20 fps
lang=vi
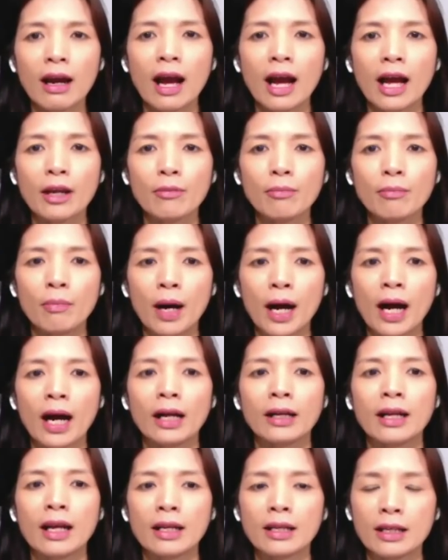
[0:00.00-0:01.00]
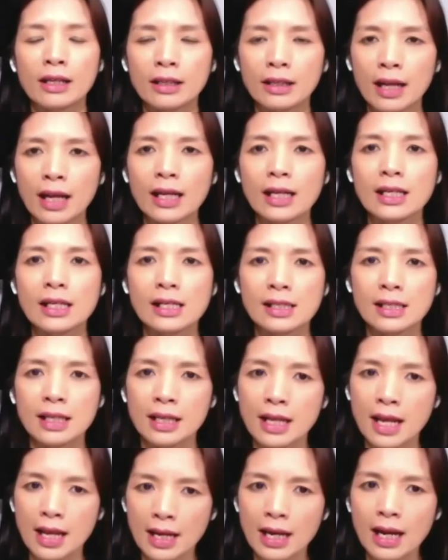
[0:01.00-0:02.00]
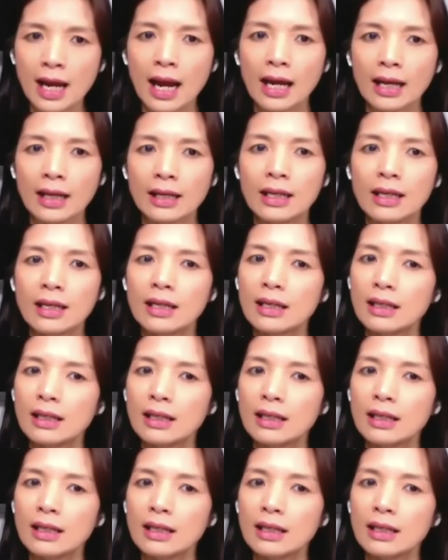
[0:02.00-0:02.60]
hại mà đại dịch này sẽ để lại